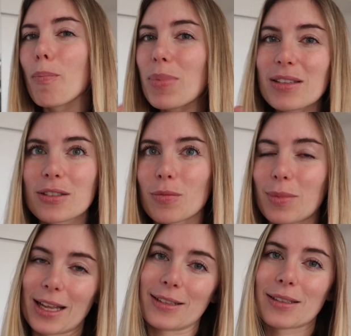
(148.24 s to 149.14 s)
bis zum
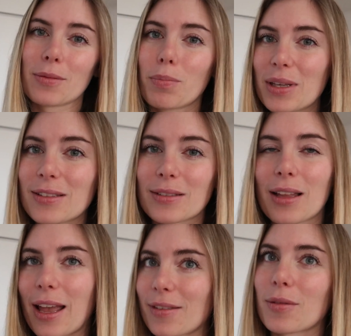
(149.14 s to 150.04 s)
letzten Bissen
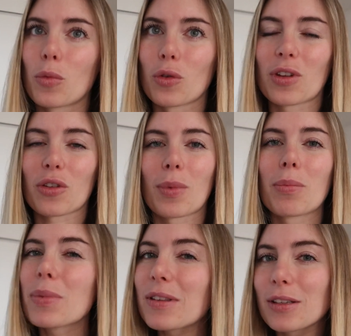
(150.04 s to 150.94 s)
essen muss, dass
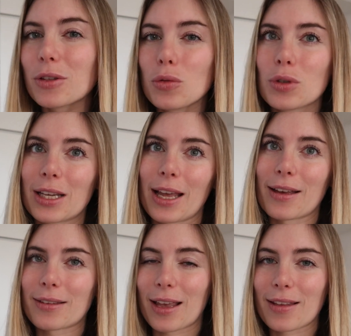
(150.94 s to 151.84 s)
man bis die Tüte leer
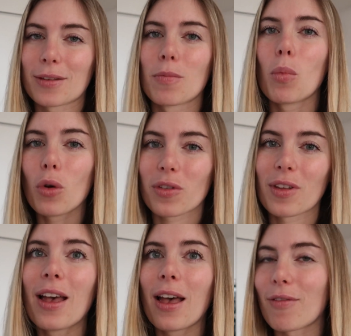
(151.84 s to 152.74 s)
ist, essen muss,
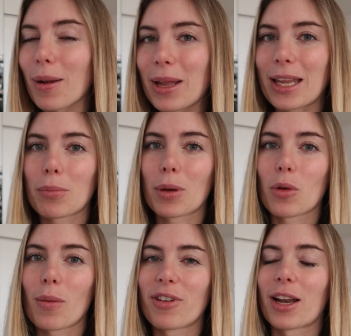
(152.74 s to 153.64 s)
weil man eben im
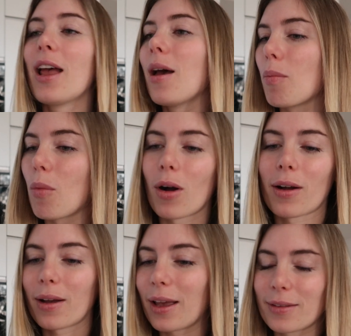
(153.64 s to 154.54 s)
Kopf hat,
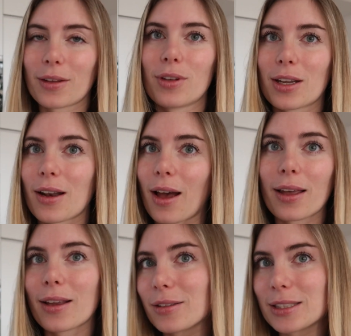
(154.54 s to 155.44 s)
morgen esse ich wieder nach
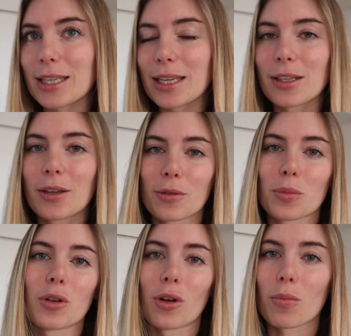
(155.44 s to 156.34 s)
Diät
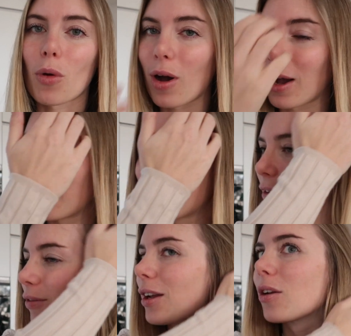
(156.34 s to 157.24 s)
XY, morgen esse
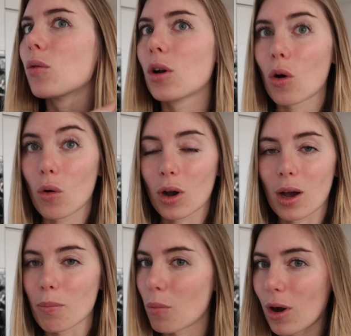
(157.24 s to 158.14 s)
ich wieder nur Low
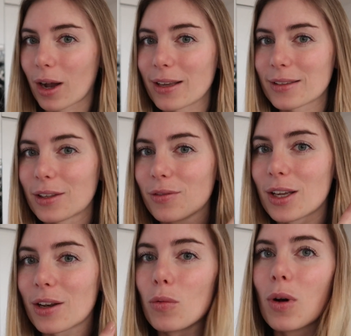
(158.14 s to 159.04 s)
Carb, morgen esse ich
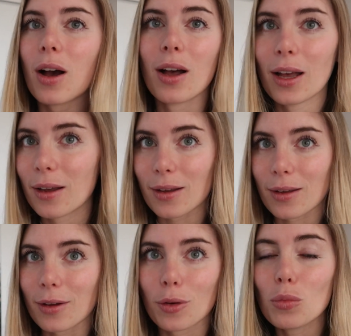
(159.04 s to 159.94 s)
wieder nur
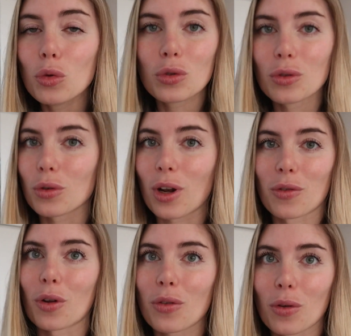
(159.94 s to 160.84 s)
äh, Gemüse oder
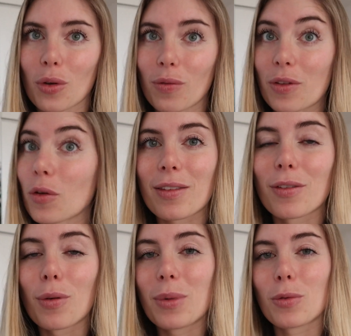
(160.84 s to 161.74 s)
sonst irgendwas. Das
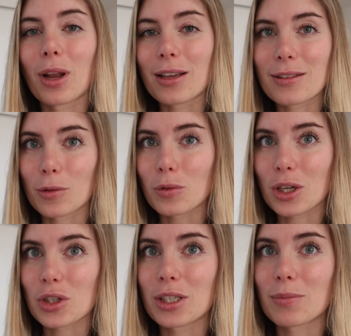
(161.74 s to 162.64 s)
ist für mich so der
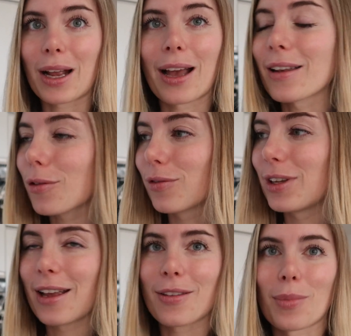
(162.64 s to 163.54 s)
Riesenunterschied. Man kann zu
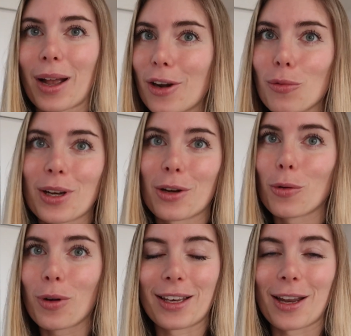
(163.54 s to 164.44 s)
viel essen, man kann über den
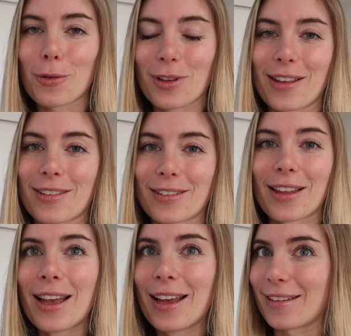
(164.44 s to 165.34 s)
Hunger hinaus essen.
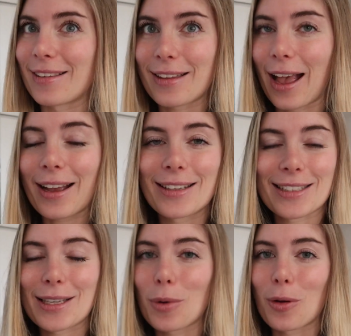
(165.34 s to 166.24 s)
Das ist gar kein
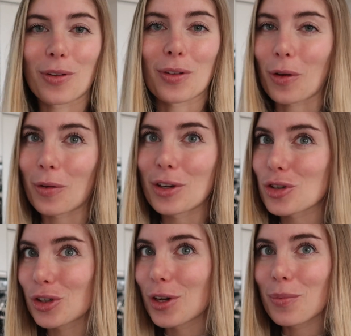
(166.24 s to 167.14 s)
Thema und es ist auch nicht
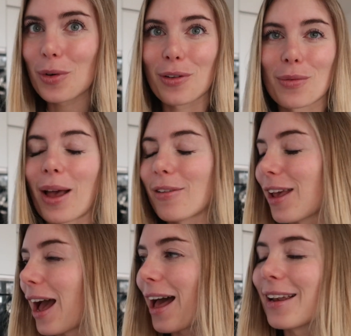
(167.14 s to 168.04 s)
schlimm und das machen
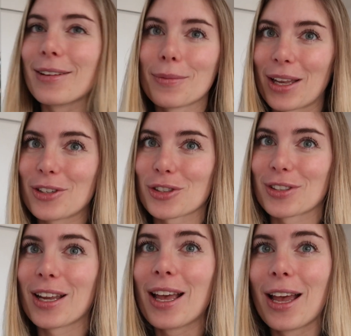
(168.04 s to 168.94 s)
wir alle
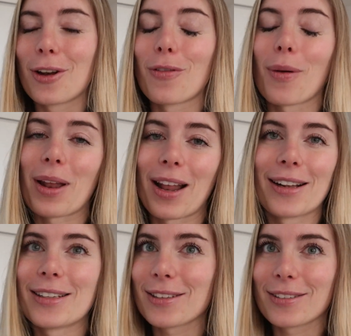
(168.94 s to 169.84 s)
Menschen. Nur wenn man
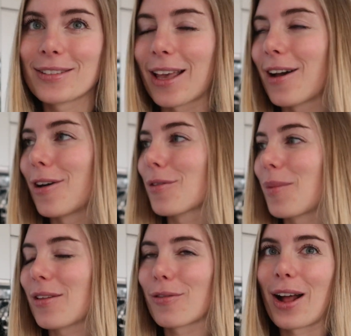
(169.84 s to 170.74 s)
halt ja, aus einem
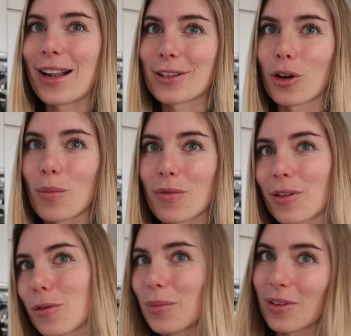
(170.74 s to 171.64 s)
Essverhalten kommt,
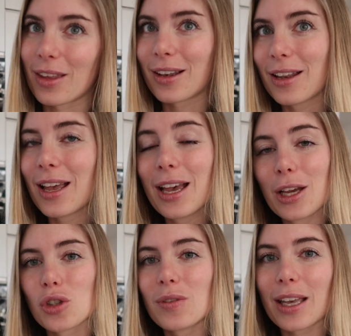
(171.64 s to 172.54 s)
was so ein bisschen
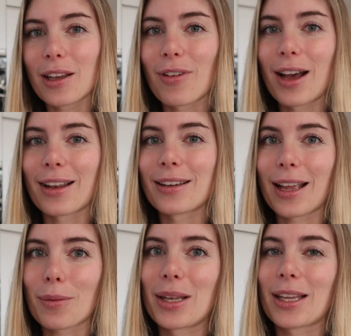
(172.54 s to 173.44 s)
schwierig war, dann
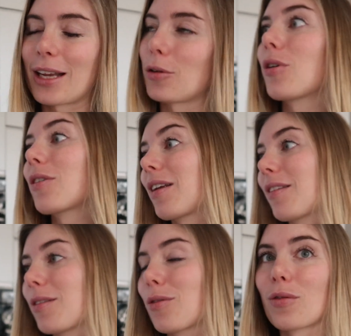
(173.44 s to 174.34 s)
denkt man direkt, oh Gott, war
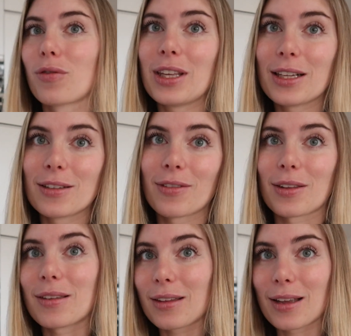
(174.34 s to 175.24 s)
das jetzt zu viel?
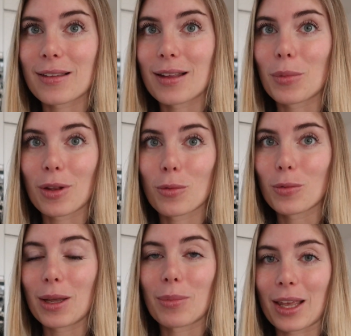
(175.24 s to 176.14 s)
Was ist jetzt? Nehme ich zu,
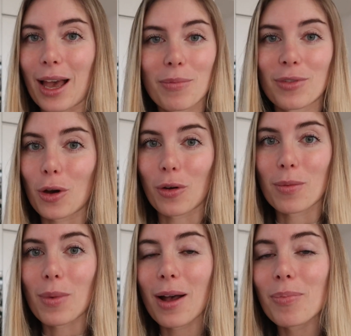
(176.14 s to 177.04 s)
nehme ich ab, wie auch
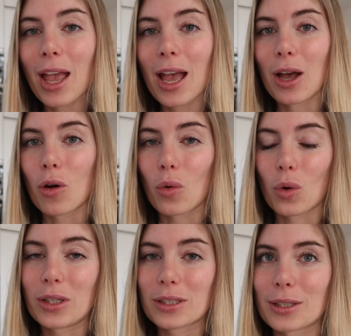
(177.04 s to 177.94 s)
immer.
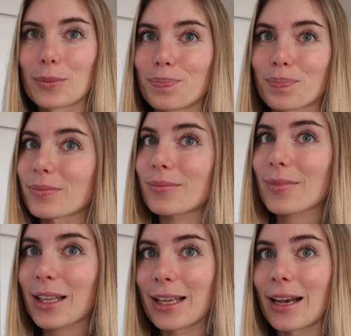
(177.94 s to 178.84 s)
Und ähm,
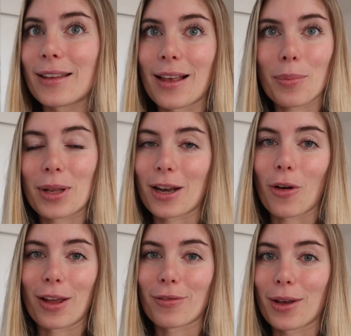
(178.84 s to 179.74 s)
ja, ich sag mir dann
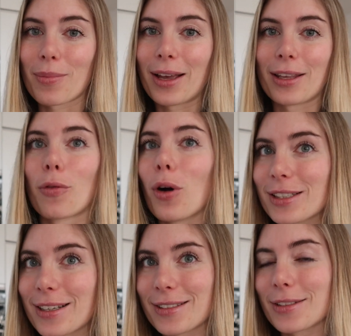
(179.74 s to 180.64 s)
auch einfach immer, ich
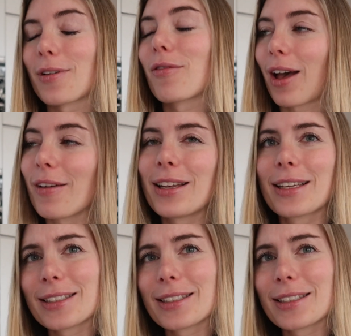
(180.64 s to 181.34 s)
wollte das, das war freiwillig,